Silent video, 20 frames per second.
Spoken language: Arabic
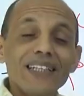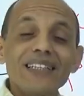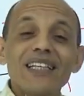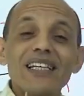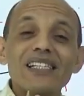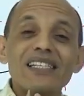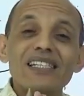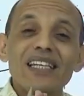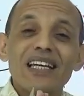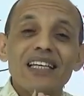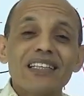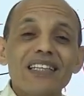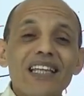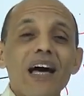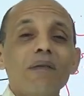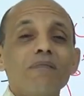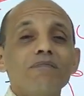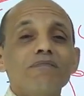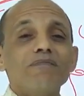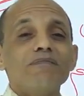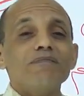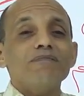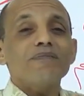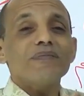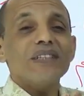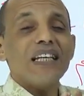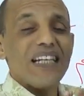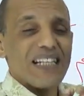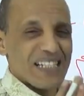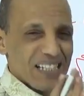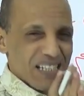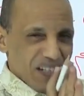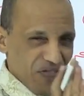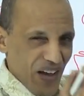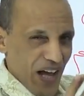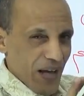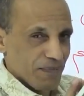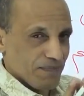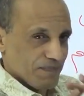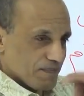عند استخدام
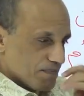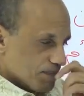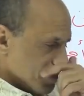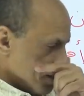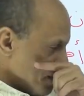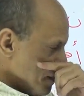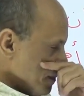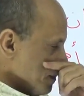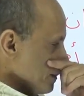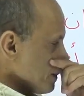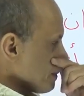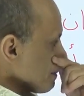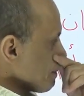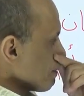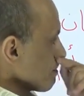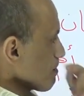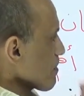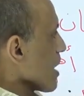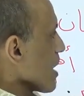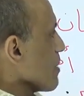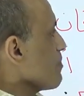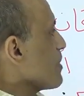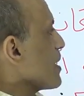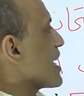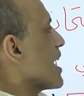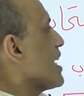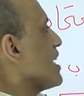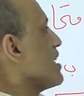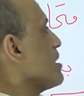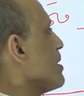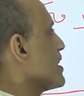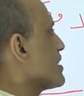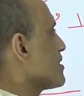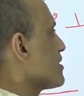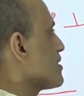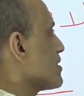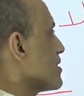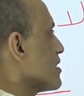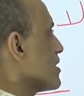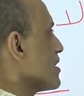الاستفهام بكلمة
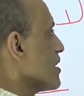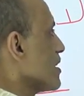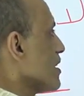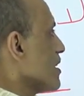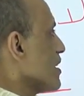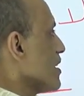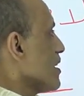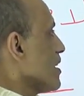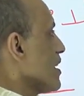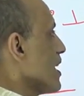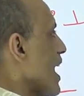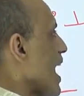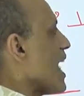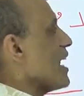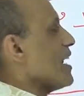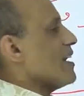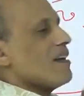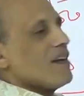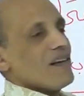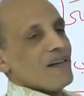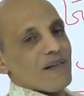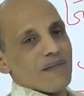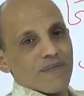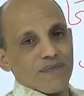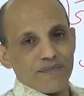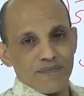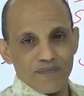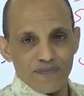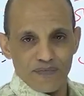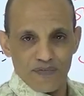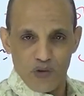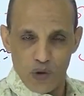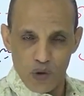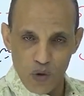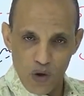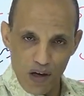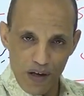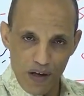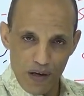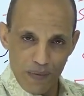هل في
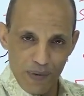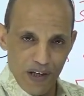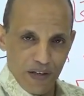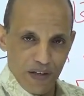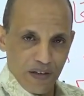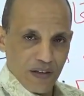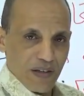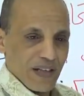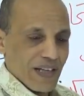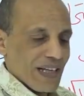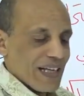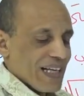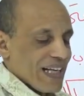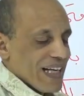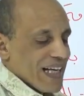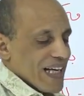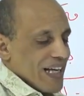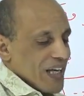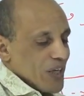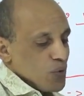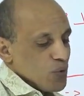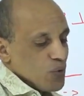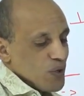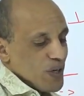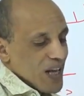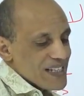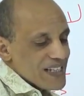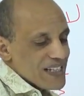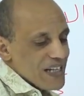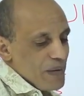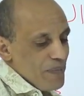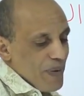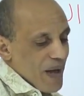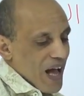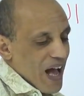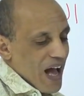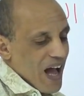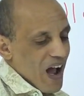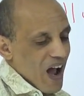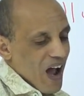اللغة العربية
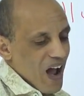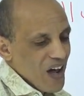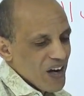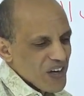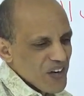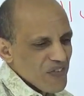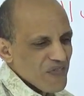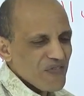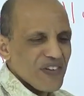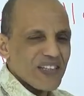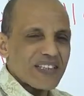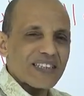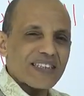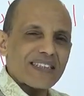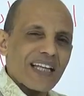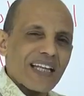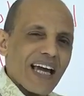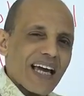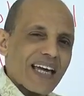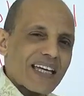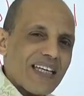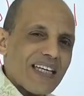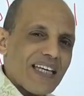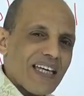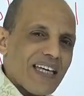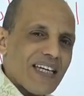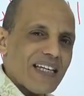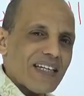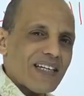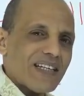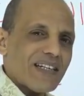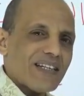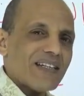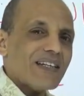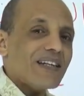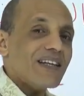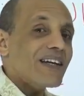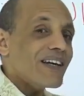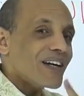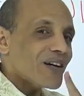يناسبها حرف التخيير
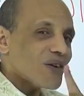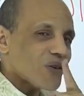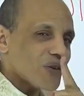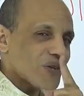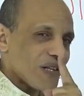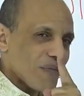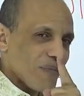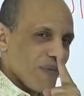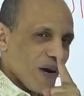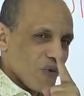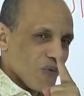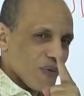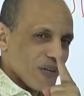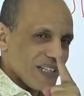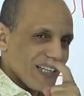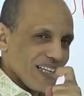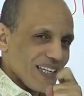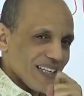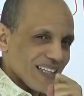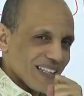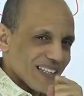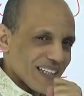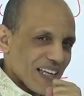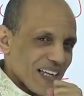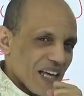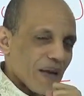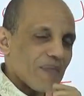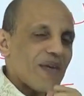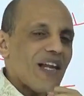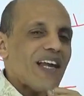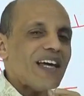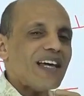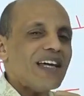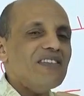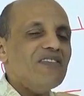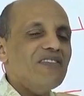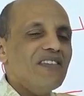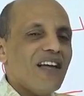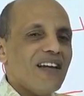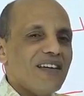خد المعلومة دي جميلة
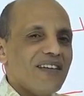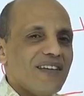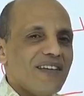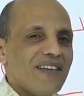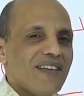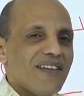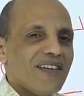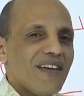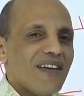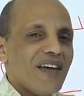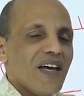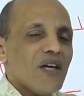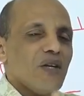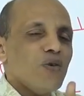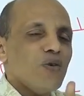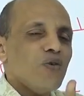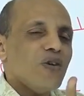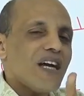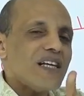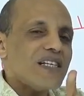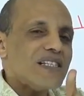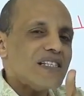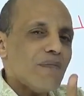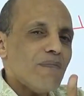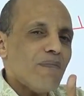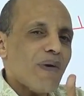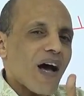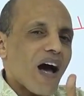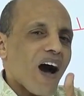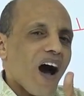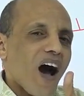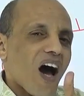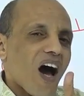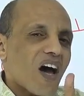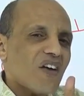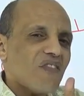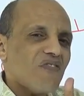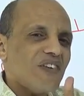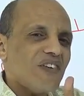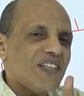جدا يناسبها
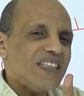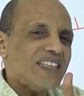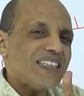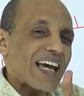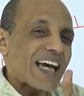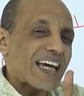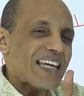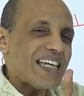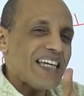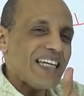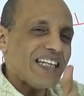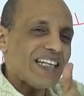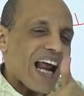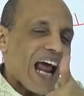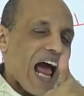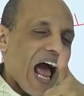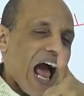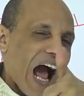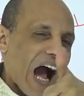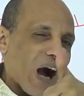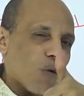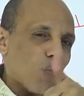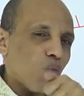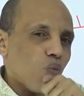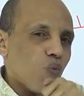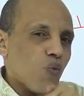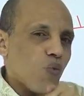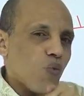حرف التخيير أو